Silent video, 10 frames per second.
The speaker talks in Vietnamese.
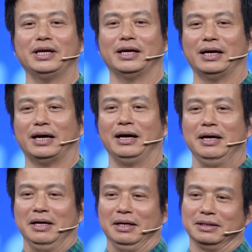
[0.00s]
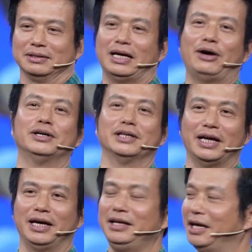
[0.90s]
có thể uh, Ừ. Trao
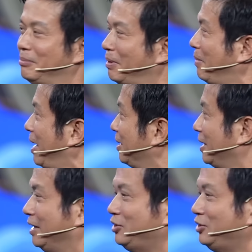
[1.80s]
gửi đến để mà mang